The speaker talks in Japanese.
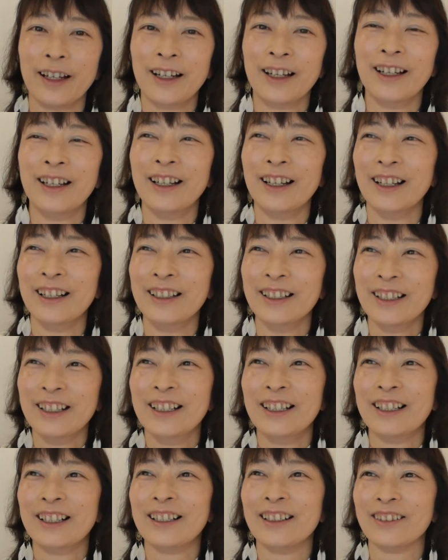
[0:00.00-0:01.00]
あ
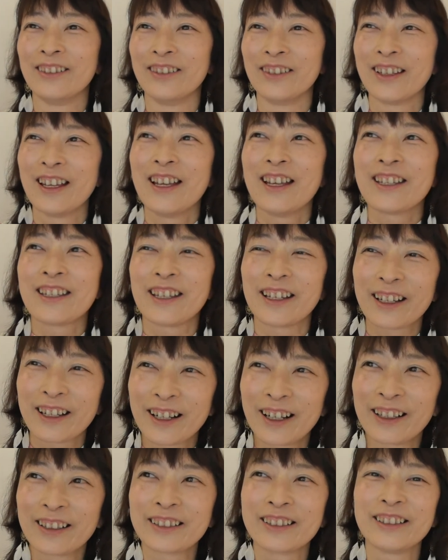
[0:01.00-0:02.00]
のせっ
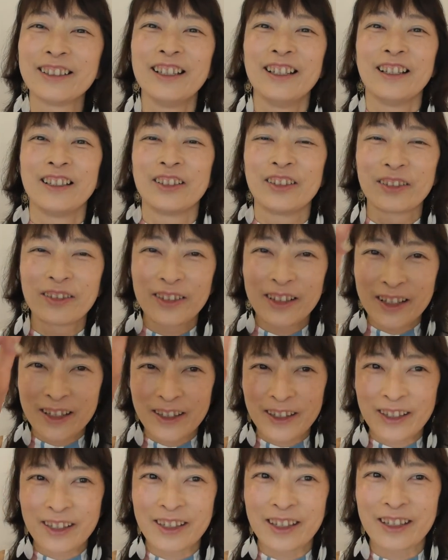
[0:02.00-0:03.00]
かく独
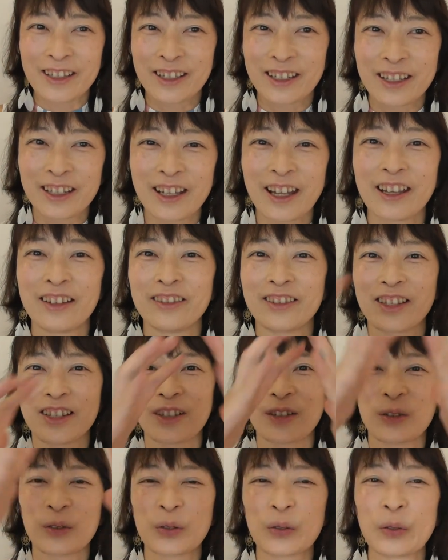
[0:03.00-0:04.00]
立して好きなように
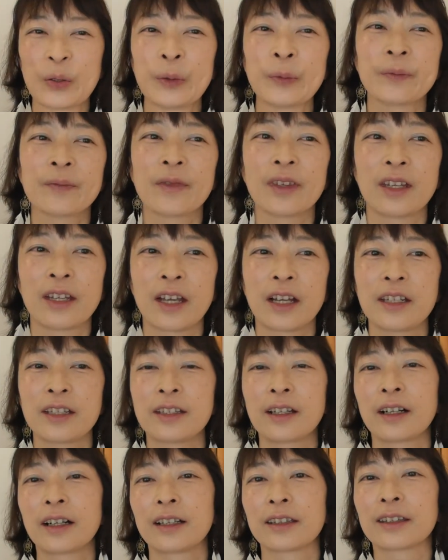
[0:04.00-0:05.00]
仕事をやり
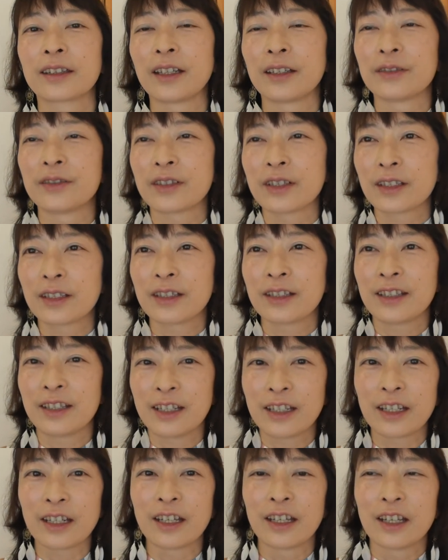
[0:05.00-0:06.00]
たかったの
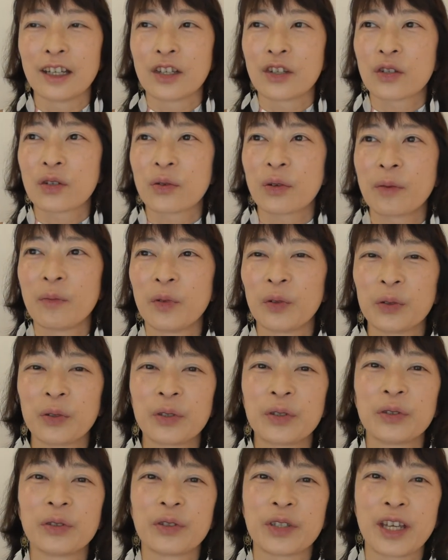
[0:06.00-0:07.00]
にそれ戻
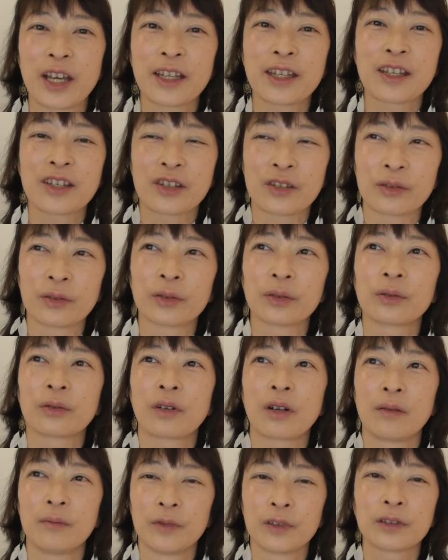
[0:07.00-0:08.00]
るの嫌でしょうと
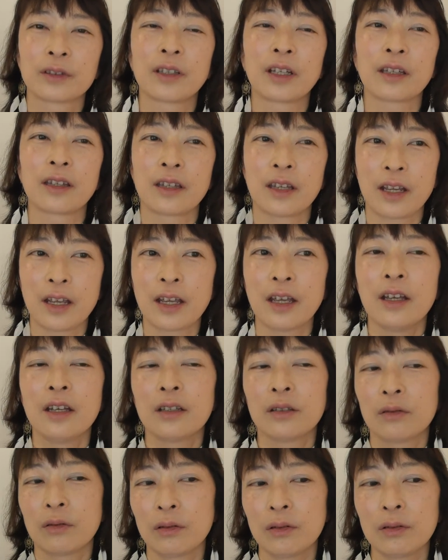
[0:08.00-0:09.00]
か思ったんで
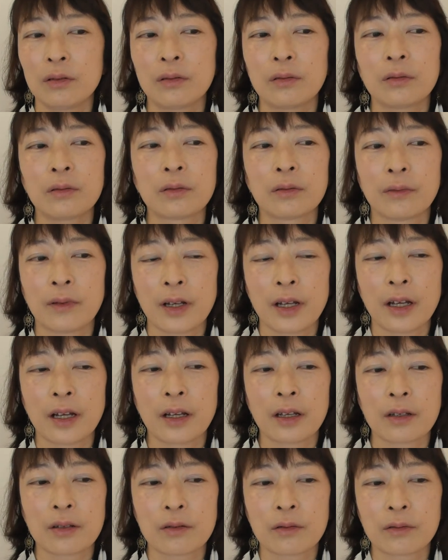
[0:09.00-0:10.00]
ということ
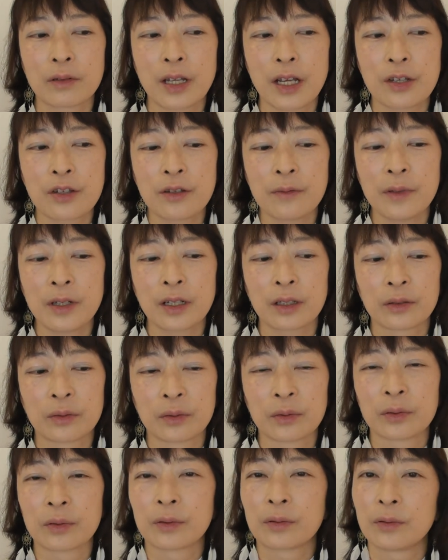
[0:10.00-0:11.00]
はその休みが
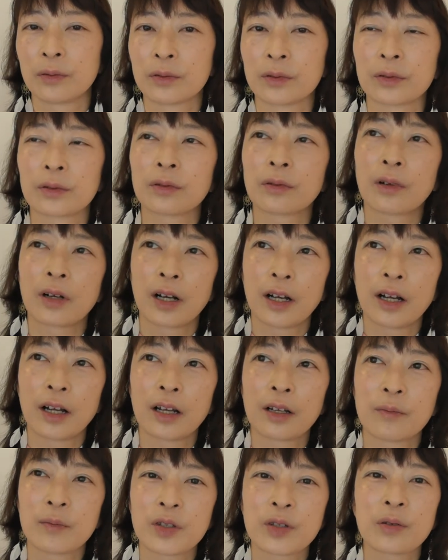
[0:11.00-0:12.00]
どうのこうのと
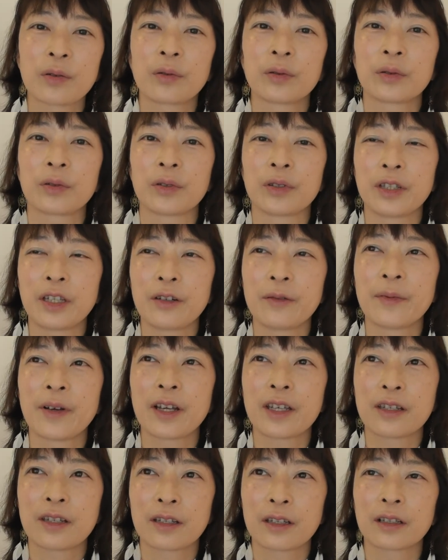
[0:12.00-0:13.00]
か、まあ、そういうこと言ってる場
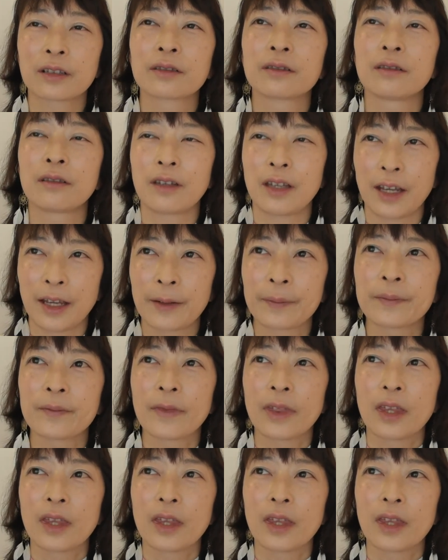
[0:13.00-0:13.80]
合じゃなくって